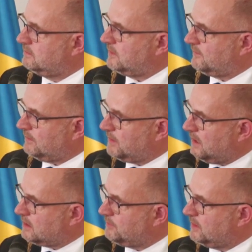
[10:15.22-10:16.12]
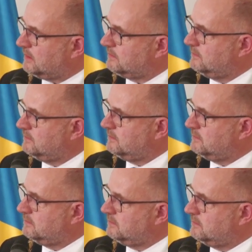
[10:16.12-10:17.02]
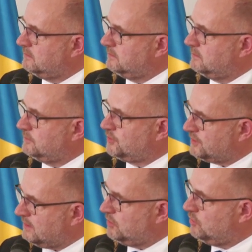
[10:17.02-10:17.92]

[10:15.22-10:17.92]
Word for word: Ta sama armia, ci sami